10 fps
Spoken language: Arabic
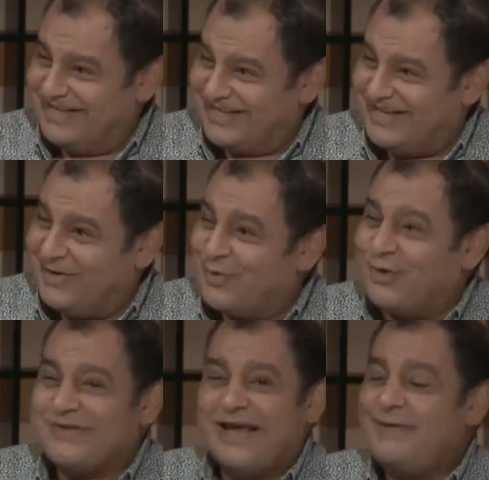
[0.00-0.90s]
يعني لو
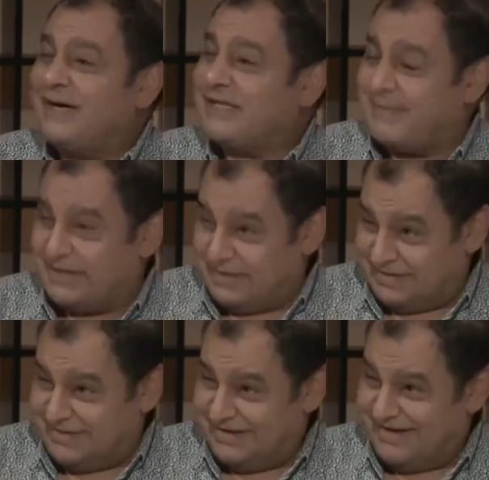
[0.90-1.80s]
رحت لأي مكتب
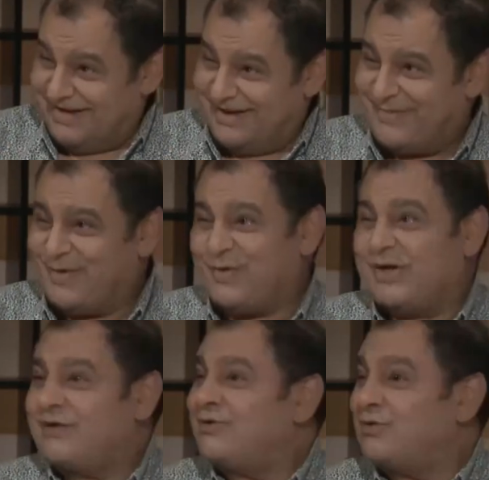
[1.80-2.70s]
هندسي
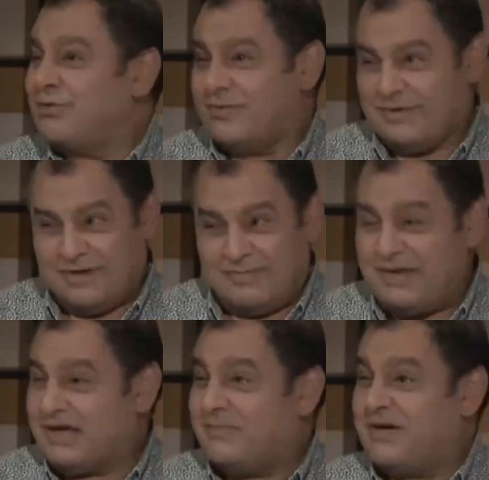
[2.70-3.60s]
بيكون عنده
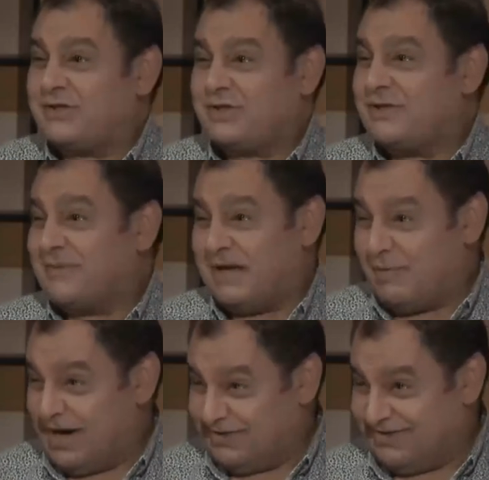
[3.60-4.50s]
كمية كبيرة جدا من
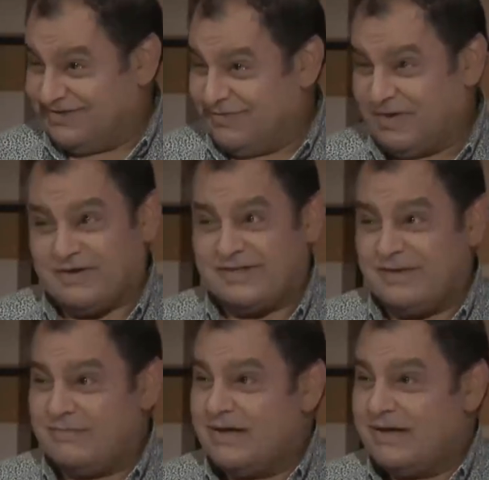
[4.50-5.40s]
اللوحات في
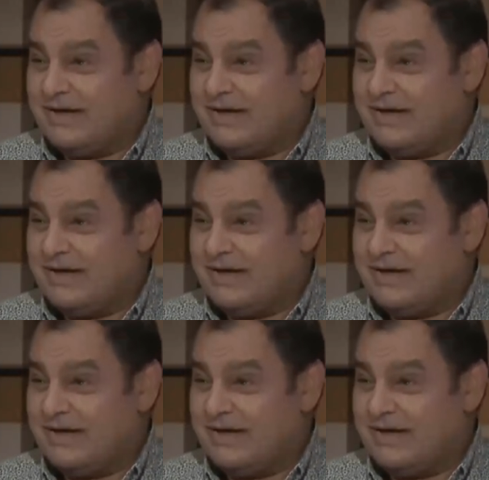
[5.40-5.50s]
القديم